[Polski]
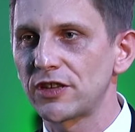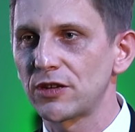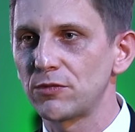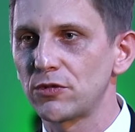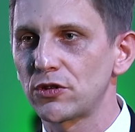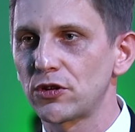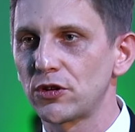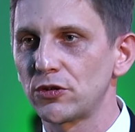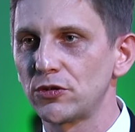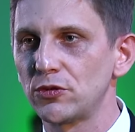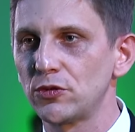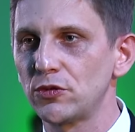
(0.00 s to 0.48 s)

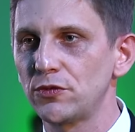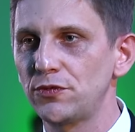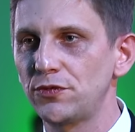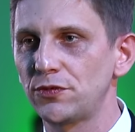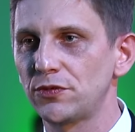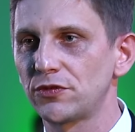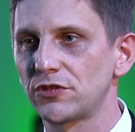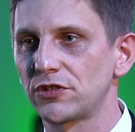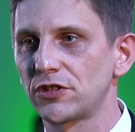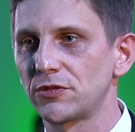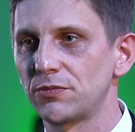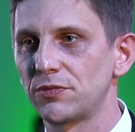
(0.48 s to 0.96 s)

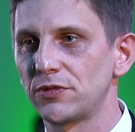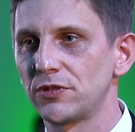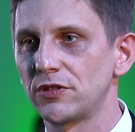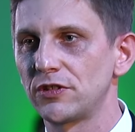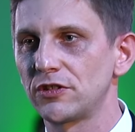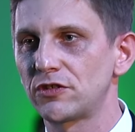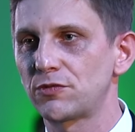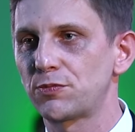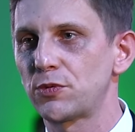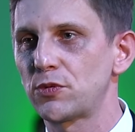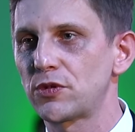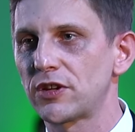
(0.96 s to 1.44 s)
samochodów,
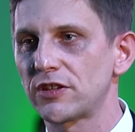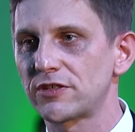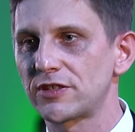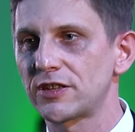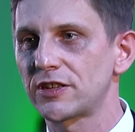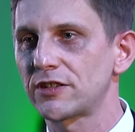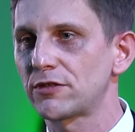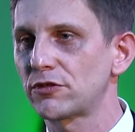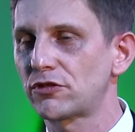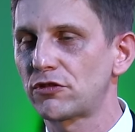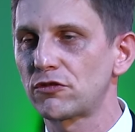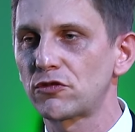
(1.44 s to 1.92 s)
żeby spółka
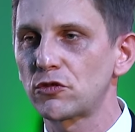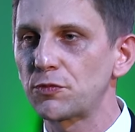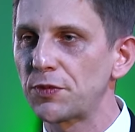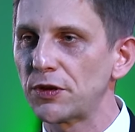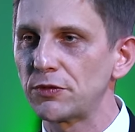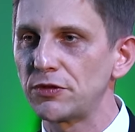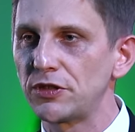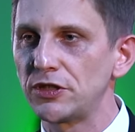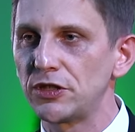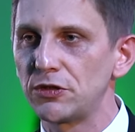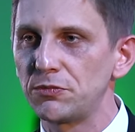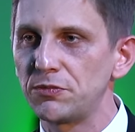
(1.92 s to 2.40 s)
znalazła się w
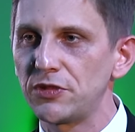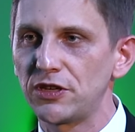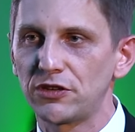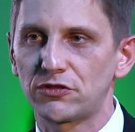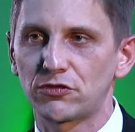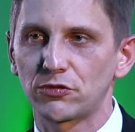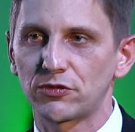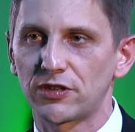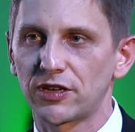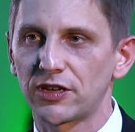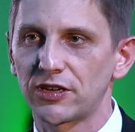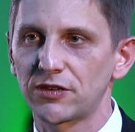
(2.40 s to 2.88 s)
zupełnie innym
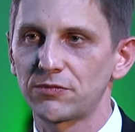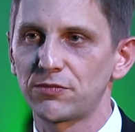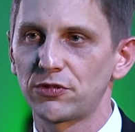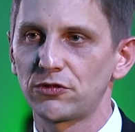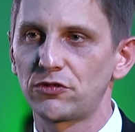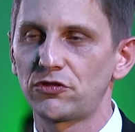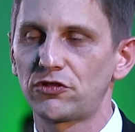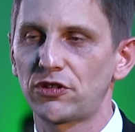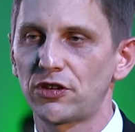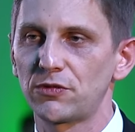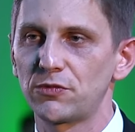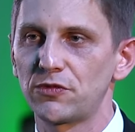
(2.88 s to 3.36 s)
miejscu, tak? bo
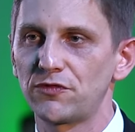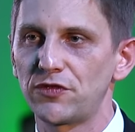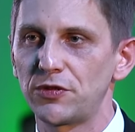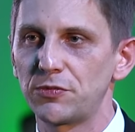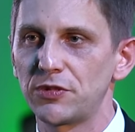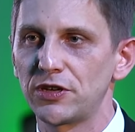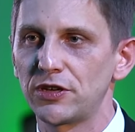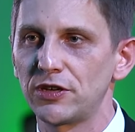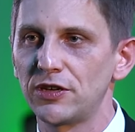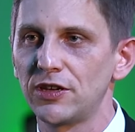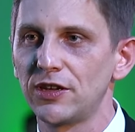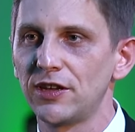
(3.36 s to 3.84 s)
dzisiaj
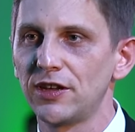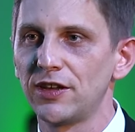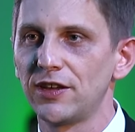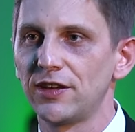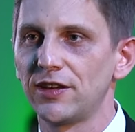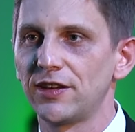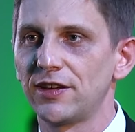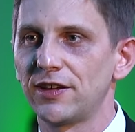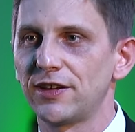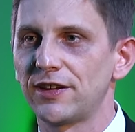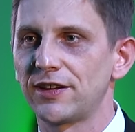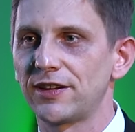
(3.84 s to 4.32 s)
mówimy
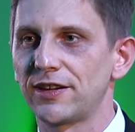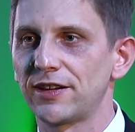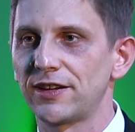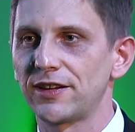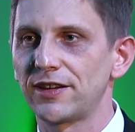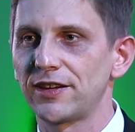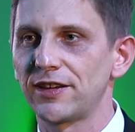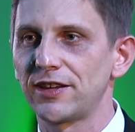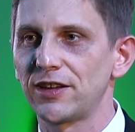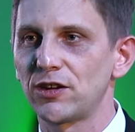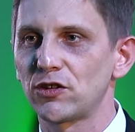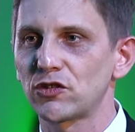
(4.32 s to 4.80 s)

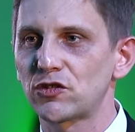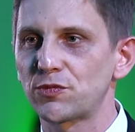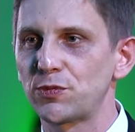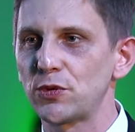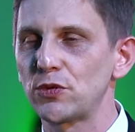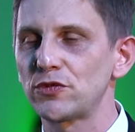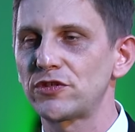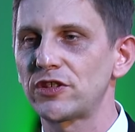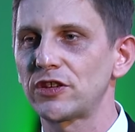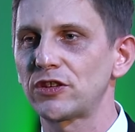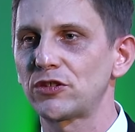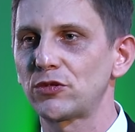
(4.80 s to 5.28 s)
o
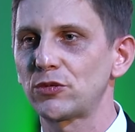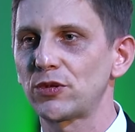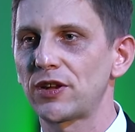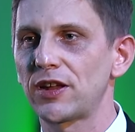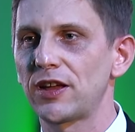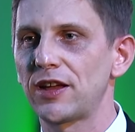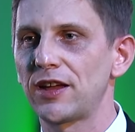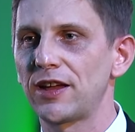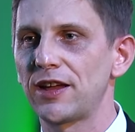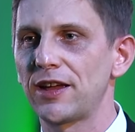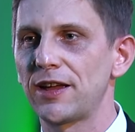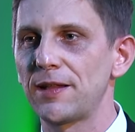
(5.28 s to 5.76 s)
spółce,
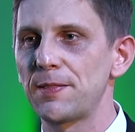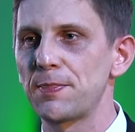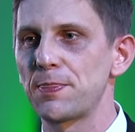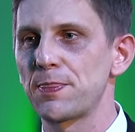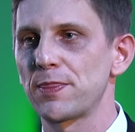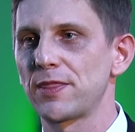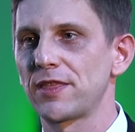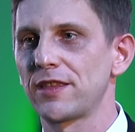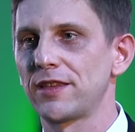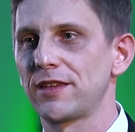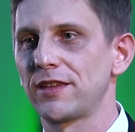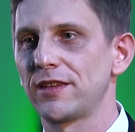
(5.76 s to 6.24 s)
która
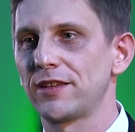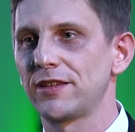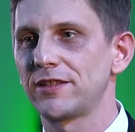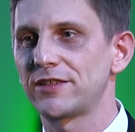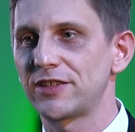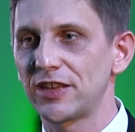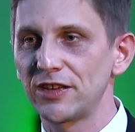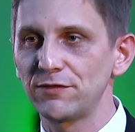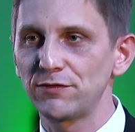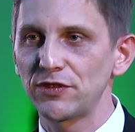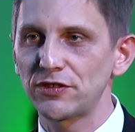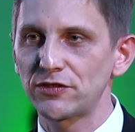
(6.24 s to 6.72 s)

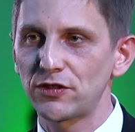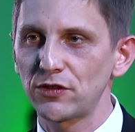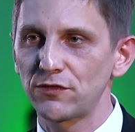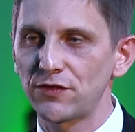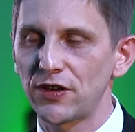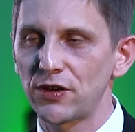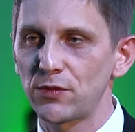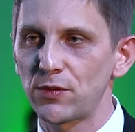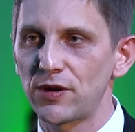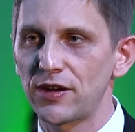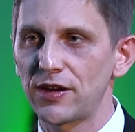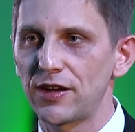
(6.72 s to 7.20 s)

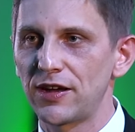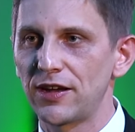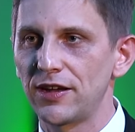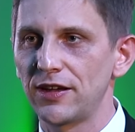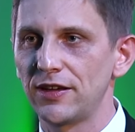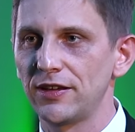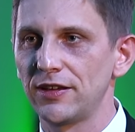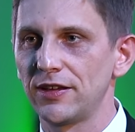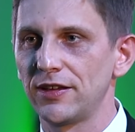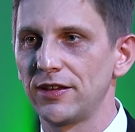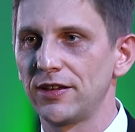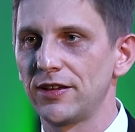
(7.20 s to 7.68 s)

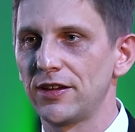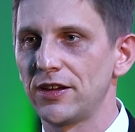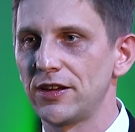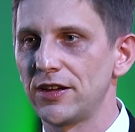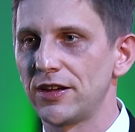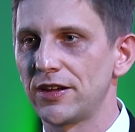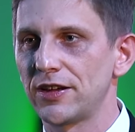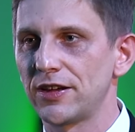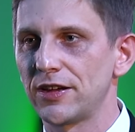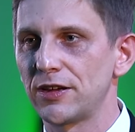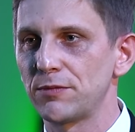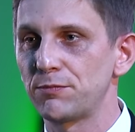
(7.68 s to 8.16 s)
zainwestowała
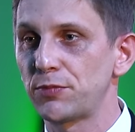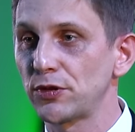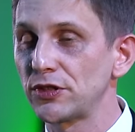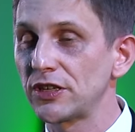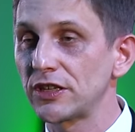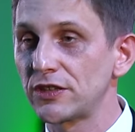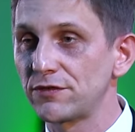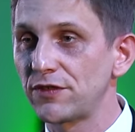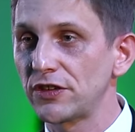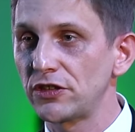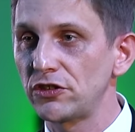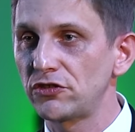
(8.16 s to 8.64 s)

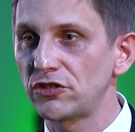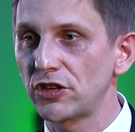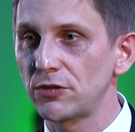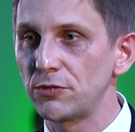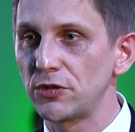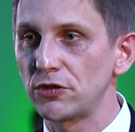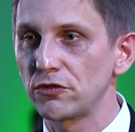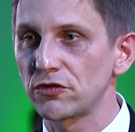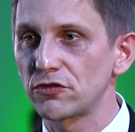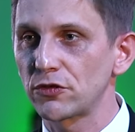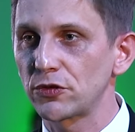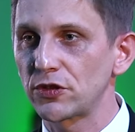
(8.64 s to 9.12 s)
ponad 20
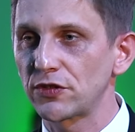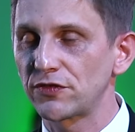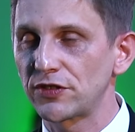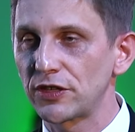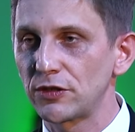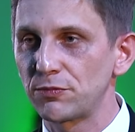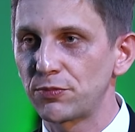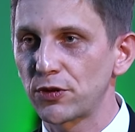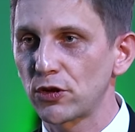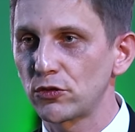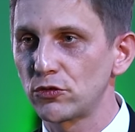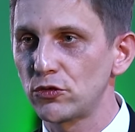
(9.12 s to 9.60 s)
milionów złotych w
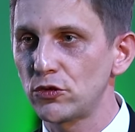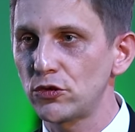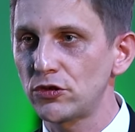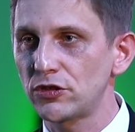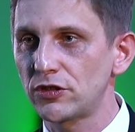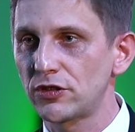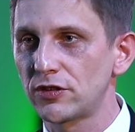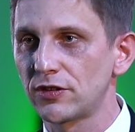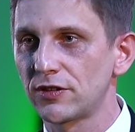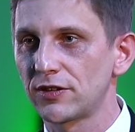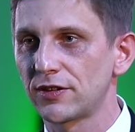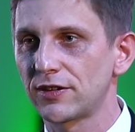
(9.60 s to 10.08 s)
ten
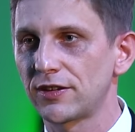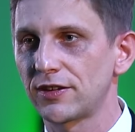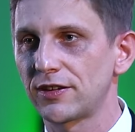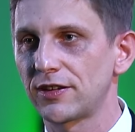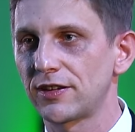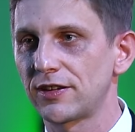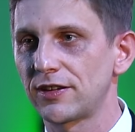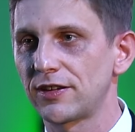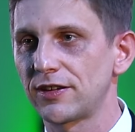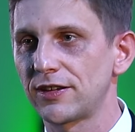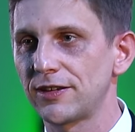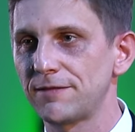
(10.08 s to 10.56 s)
produkt,
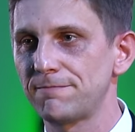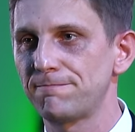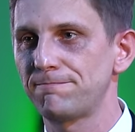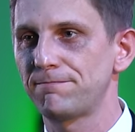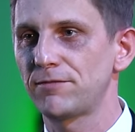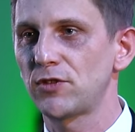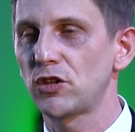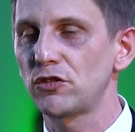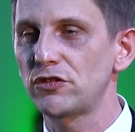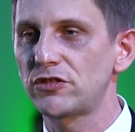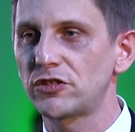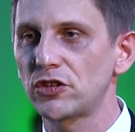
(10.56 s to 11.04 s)

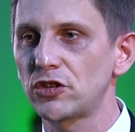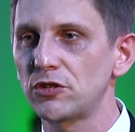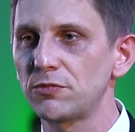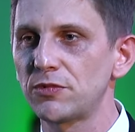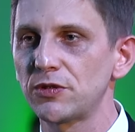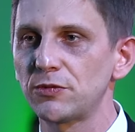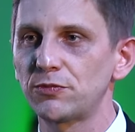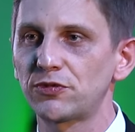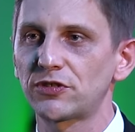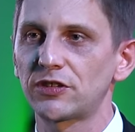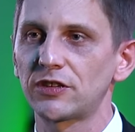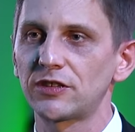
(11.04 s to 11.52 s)
no i
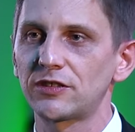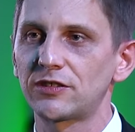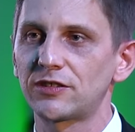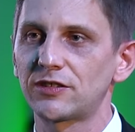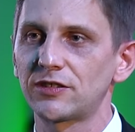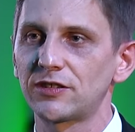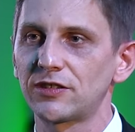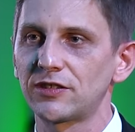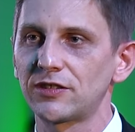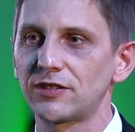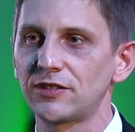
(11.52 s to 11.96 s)
stoimy przed